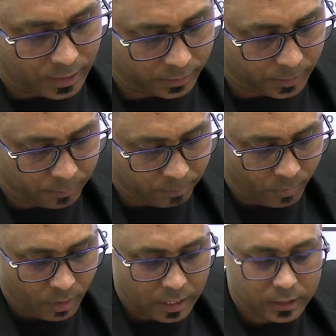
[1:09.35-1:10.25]
सब कुछ
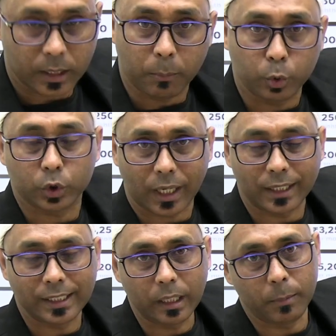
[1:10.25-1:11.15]
कराए जाएंगे
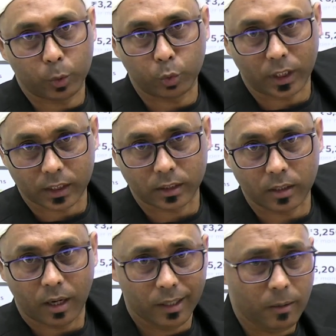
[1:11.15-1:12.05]
सब कुछ कराए जाएंगे
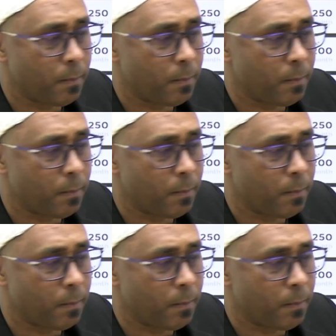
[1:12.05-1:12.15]
बिल्कुल